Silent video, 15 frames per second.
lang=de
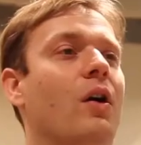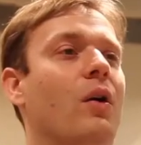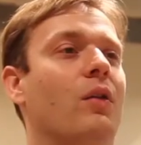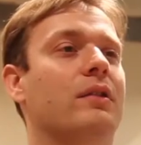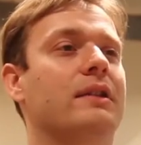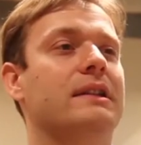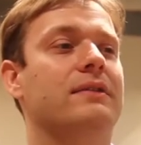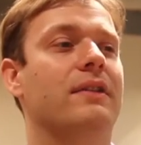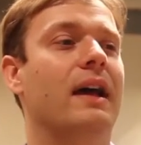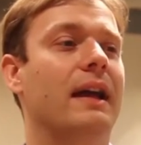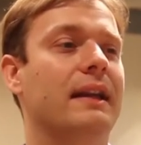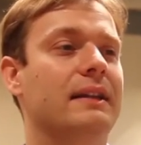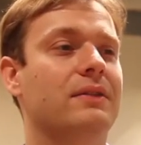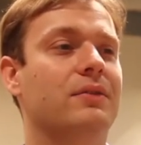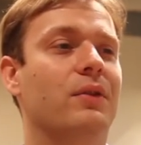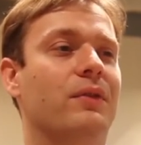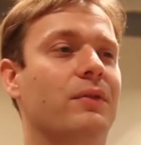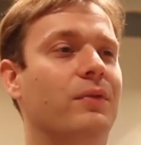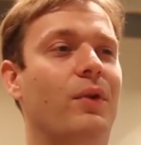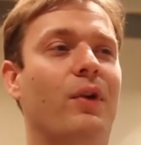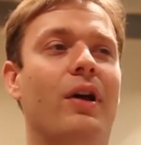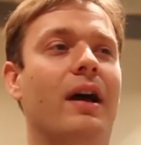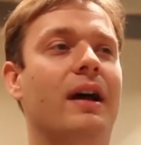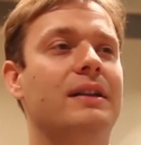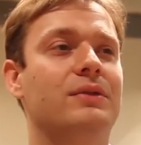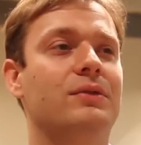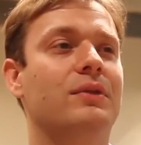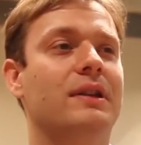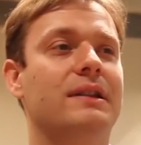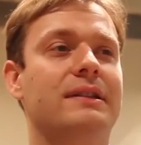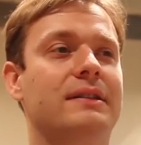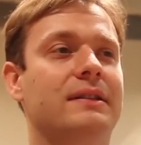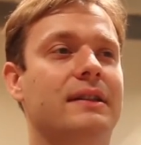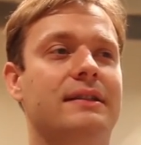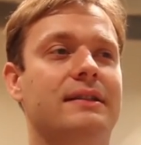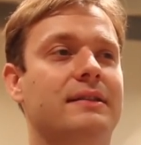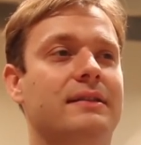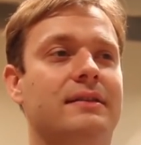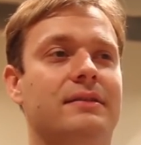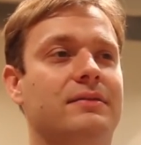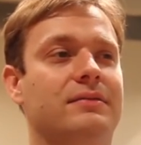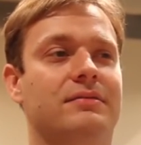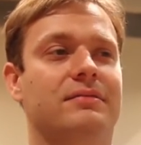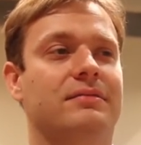Und es war eigentlich von vornherein so, dass das